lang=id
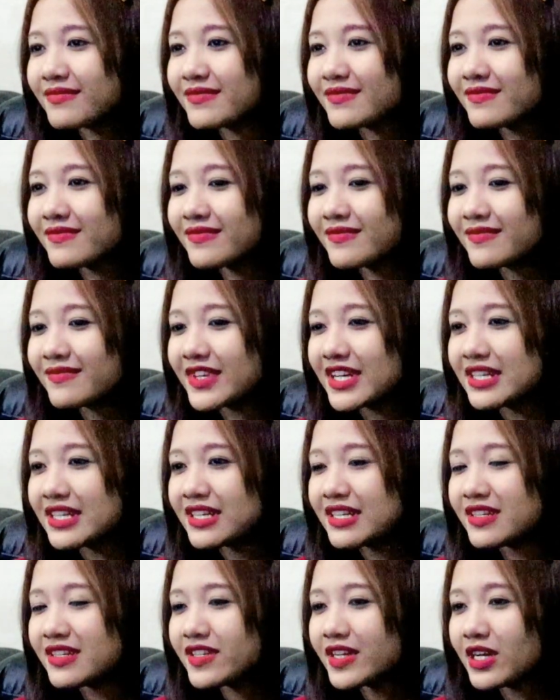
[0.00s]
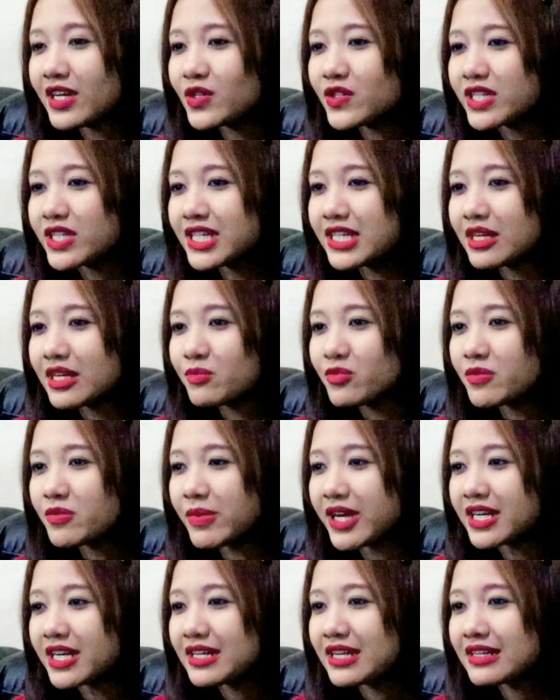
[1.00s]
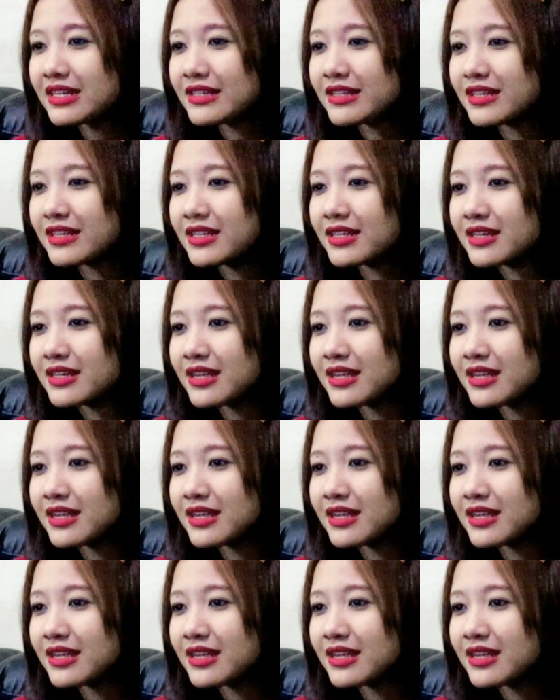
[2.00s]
Hmm, yang jadi Shalu ini rambut pendek jadi